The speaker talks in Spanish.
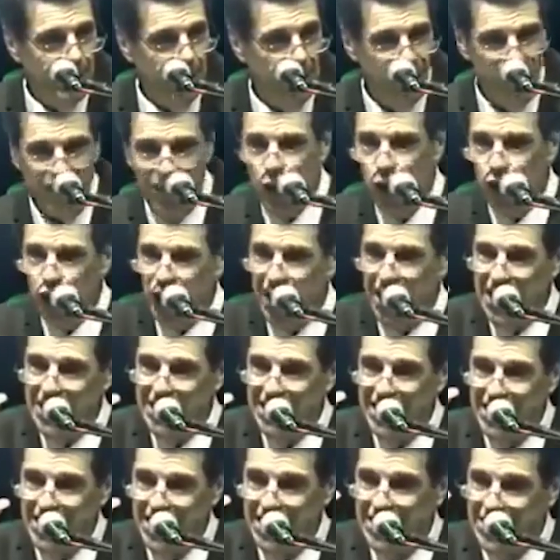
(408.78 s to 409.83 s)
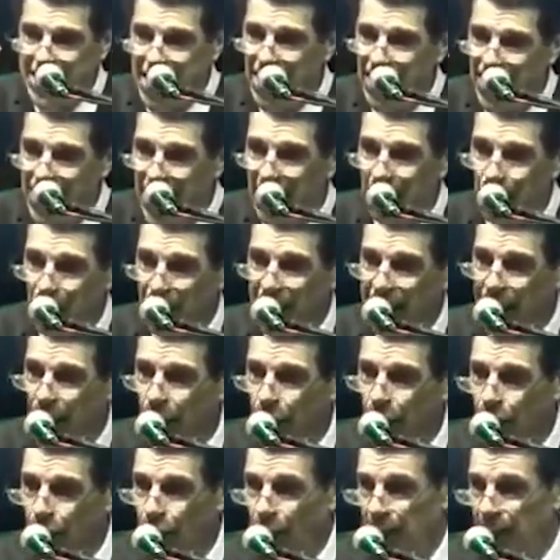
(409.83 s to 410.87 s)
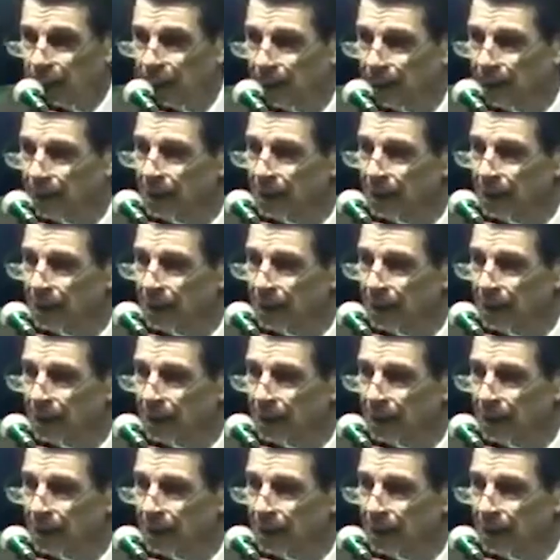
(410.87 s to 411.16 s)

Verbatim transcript: Tal vez usted esté descarriado aquí hoy.